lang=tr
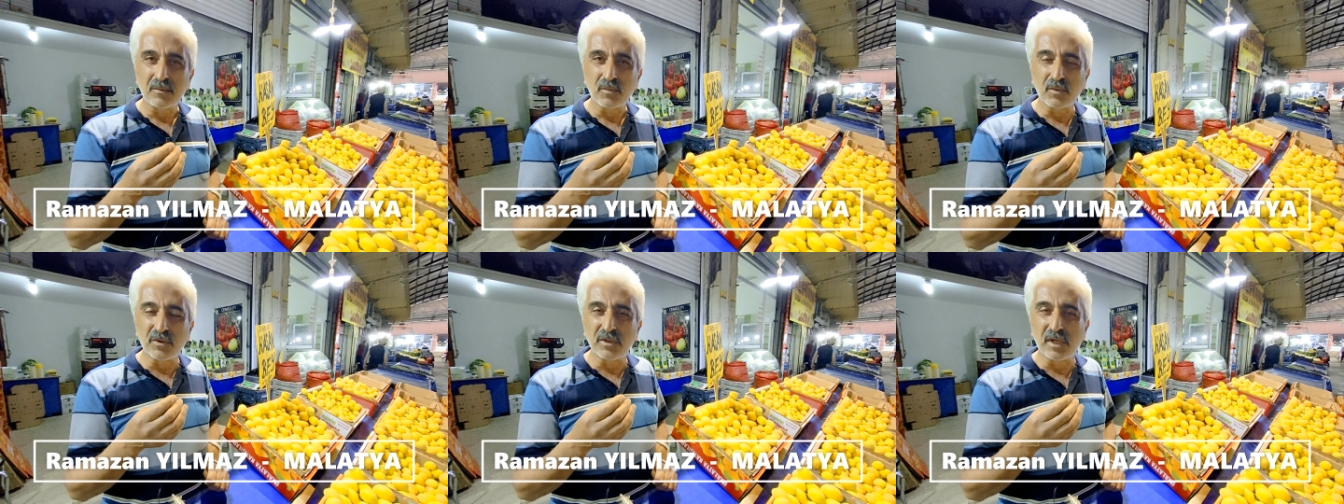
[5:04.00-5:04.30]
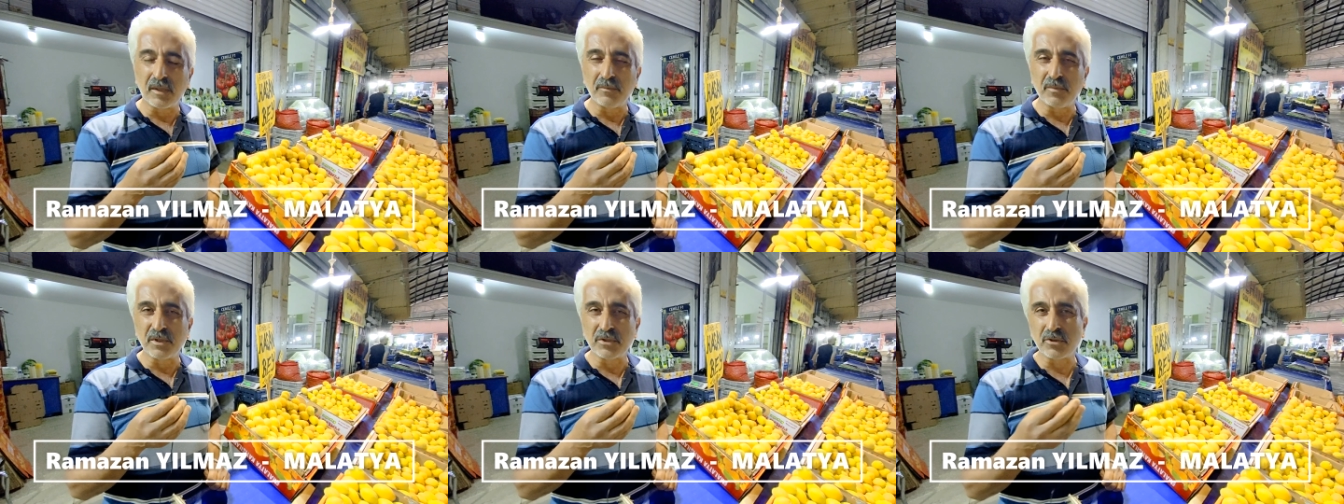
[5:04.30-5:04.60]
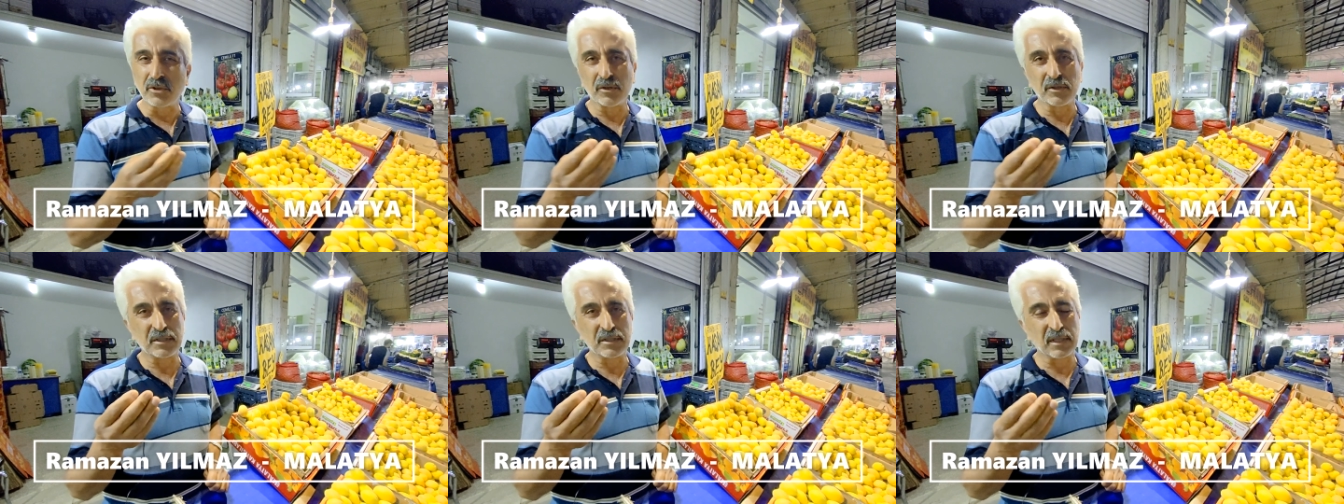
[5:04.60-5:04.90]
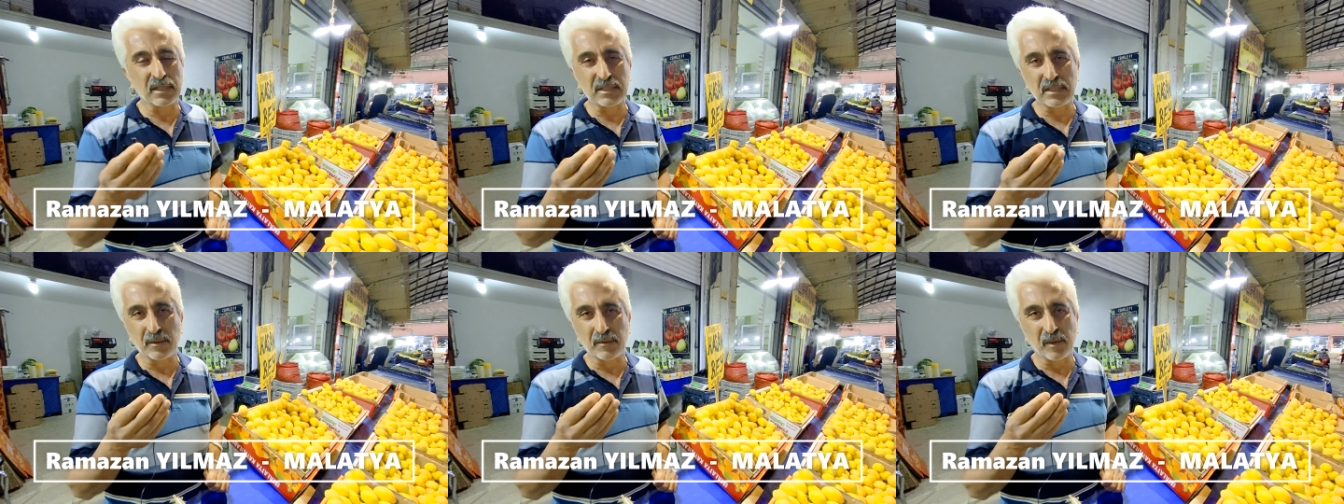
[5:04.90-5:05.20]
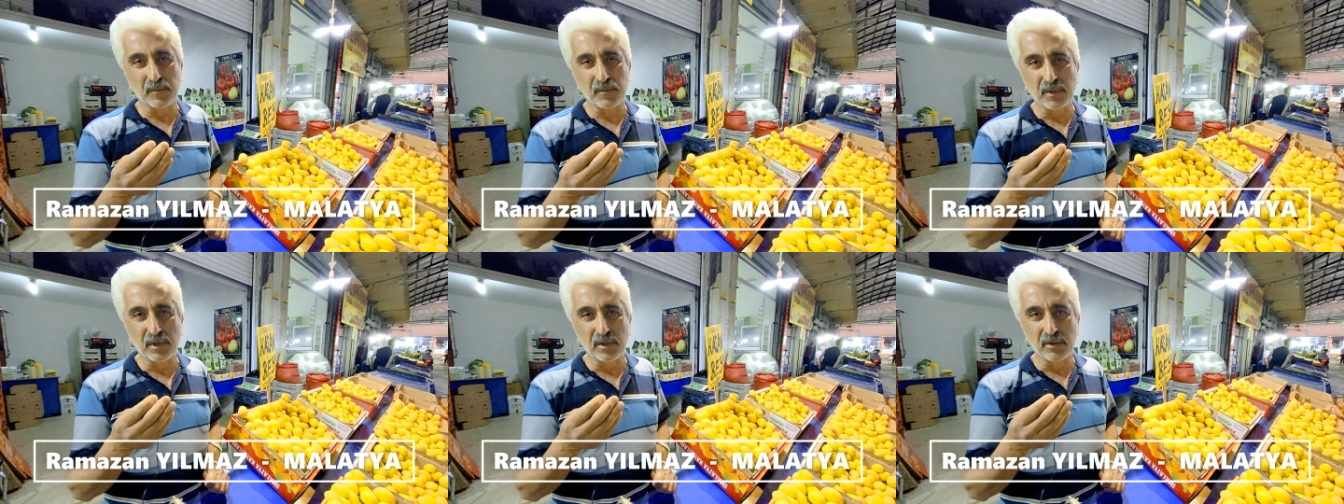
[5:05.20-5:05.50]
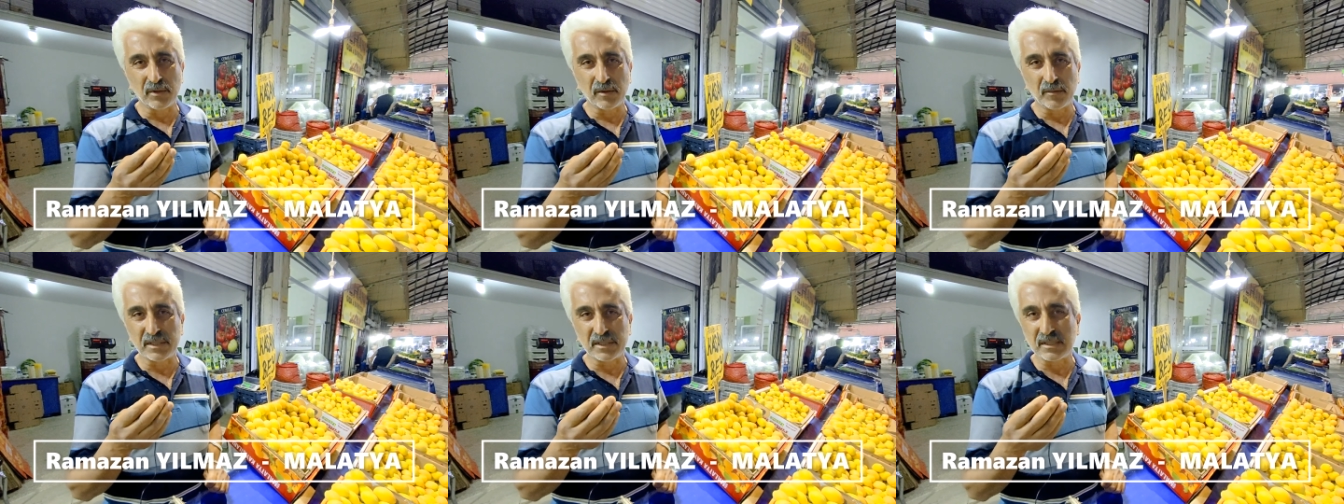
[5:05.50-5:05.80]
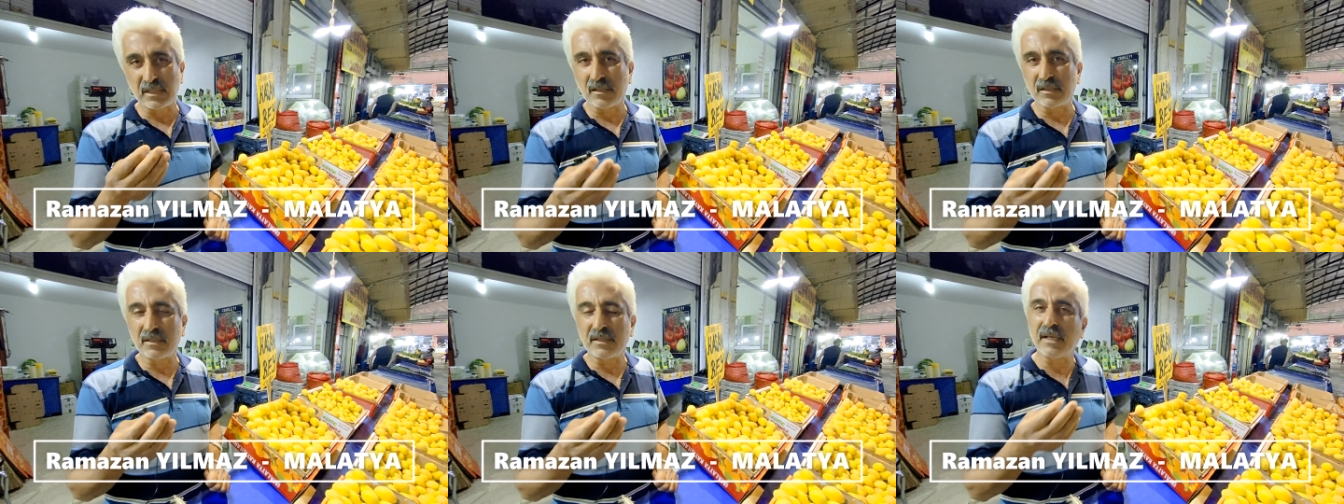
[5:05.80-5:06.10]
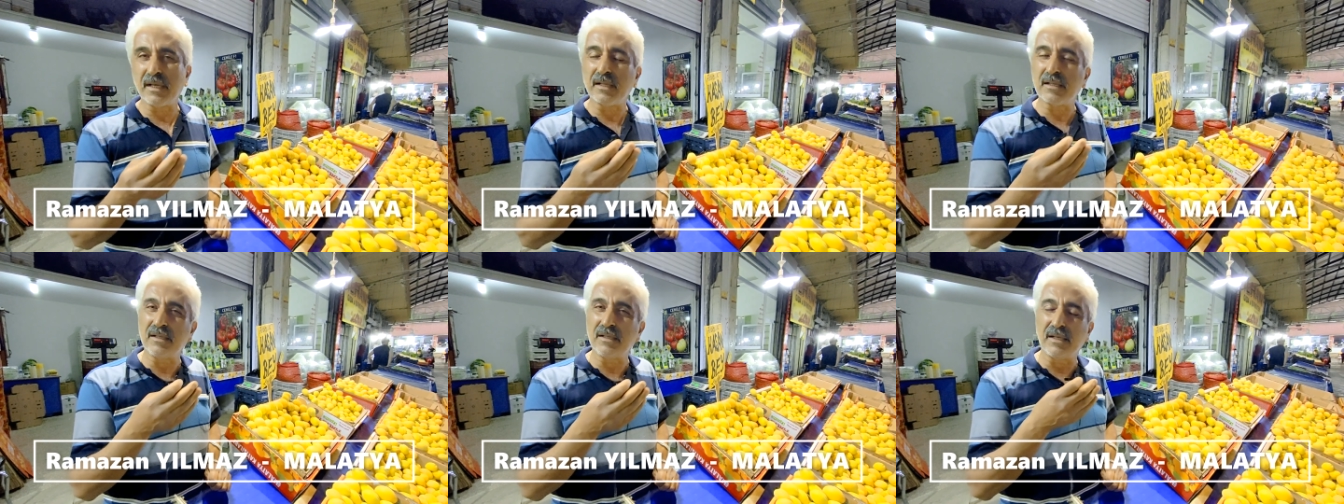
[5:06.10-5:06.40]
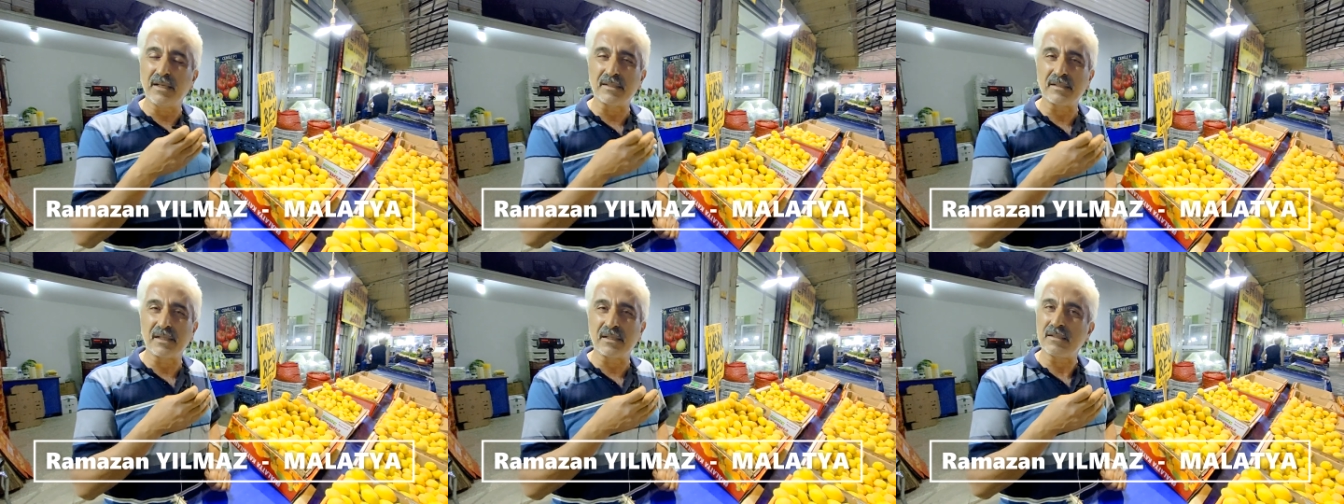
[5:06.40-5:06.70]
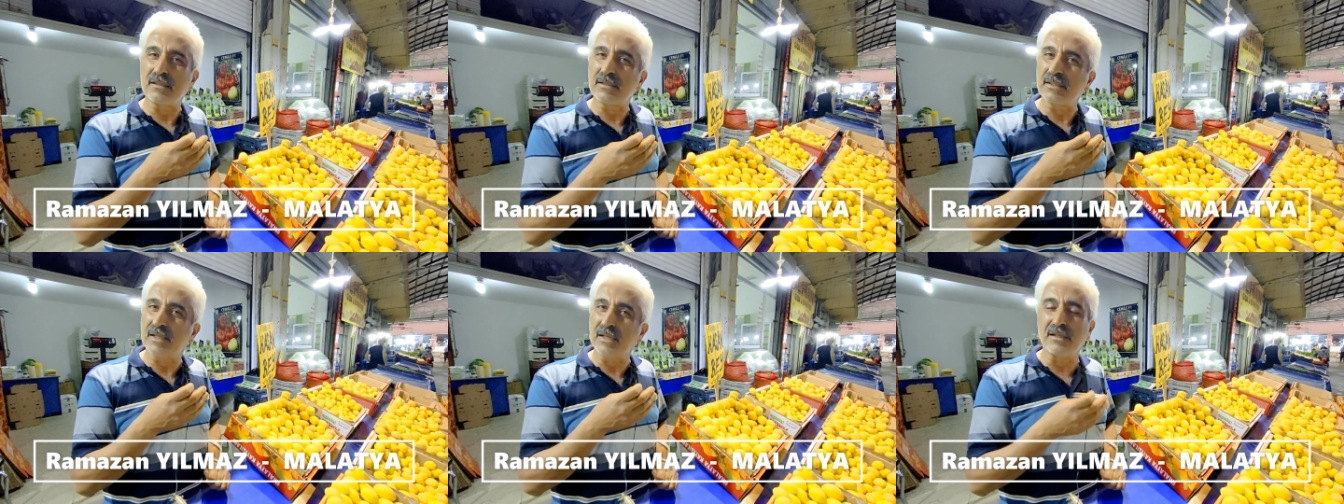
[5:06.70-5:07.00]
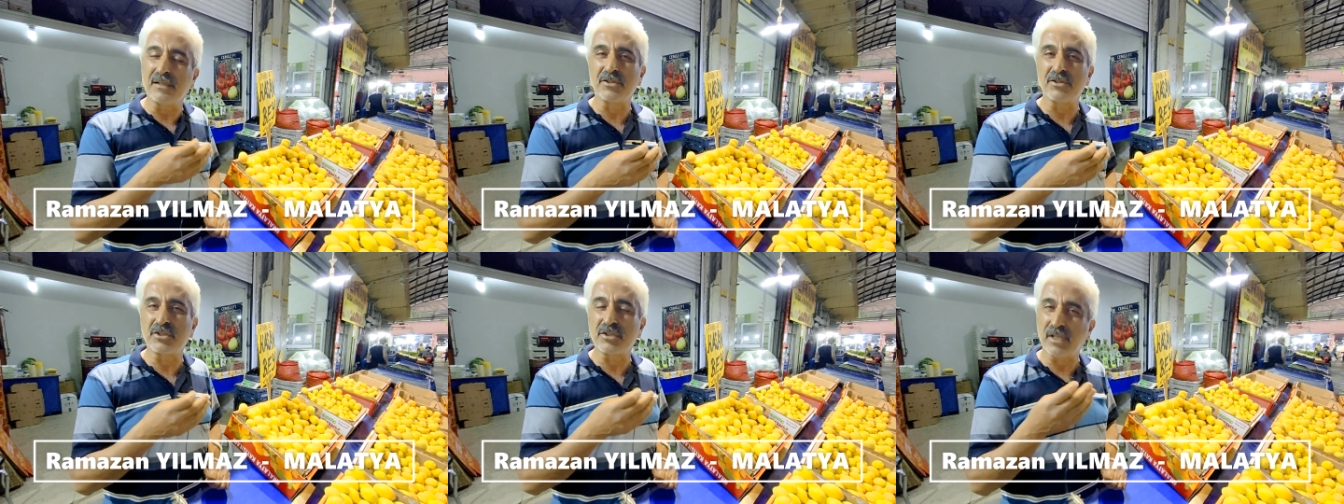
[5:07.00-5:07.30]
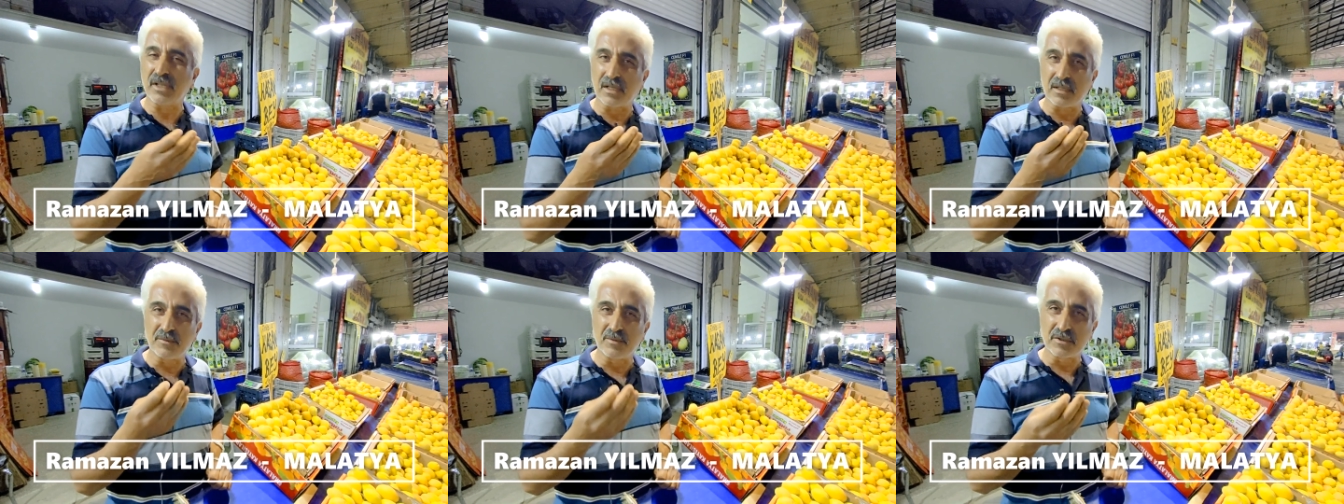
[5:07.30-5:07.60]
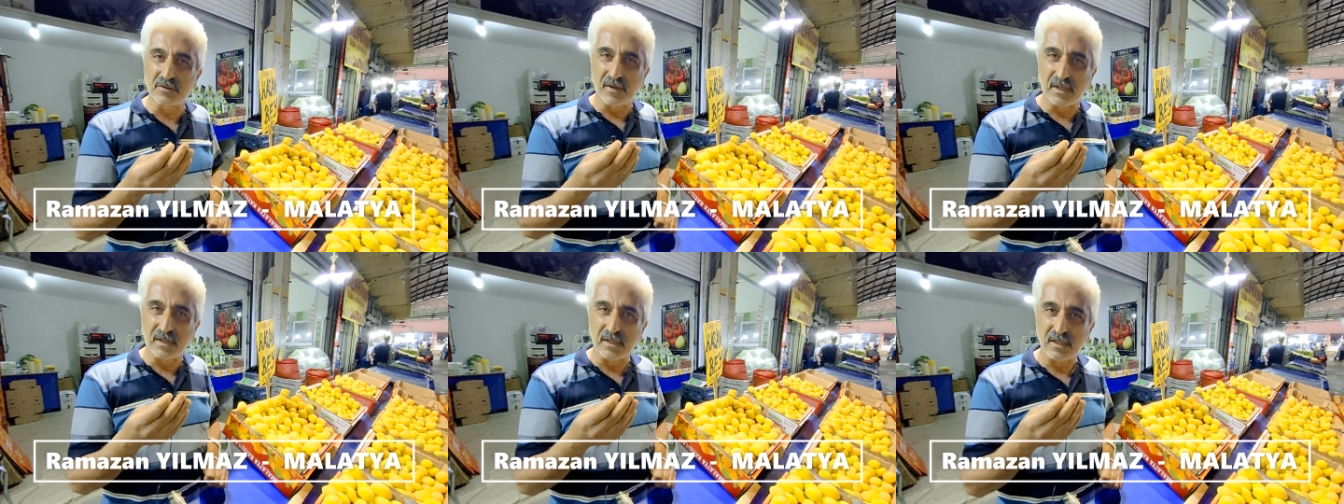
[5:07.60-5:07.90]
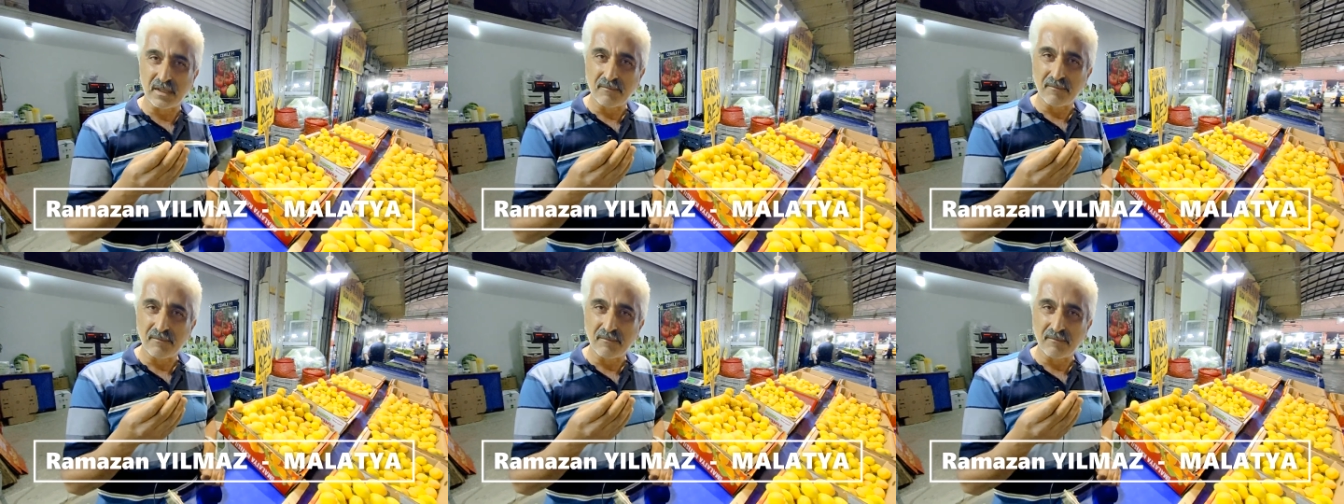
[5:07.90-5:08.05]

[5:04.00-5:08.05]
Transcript: bundan birçok insan sebepleniyor. Mesela diğer illerden gelen işçilerimiz var.